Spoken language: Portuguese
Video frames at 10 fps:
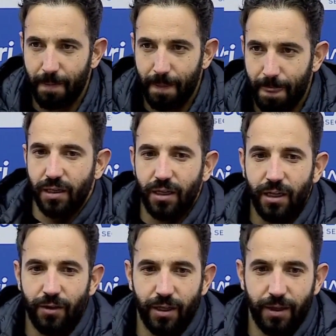É, é,
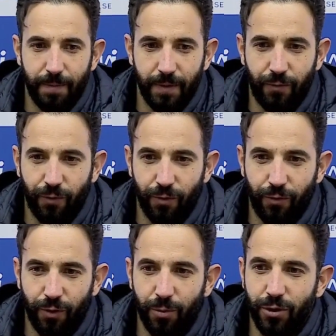é,
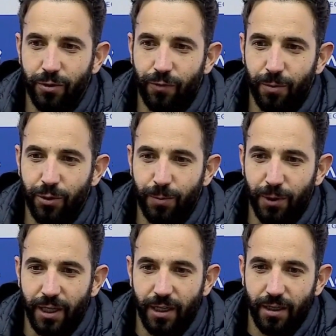foi muito, foi muito
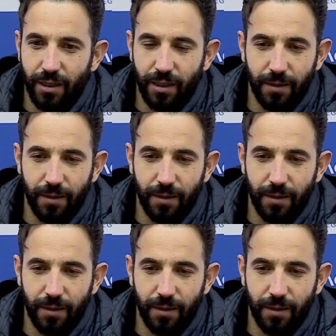por aí.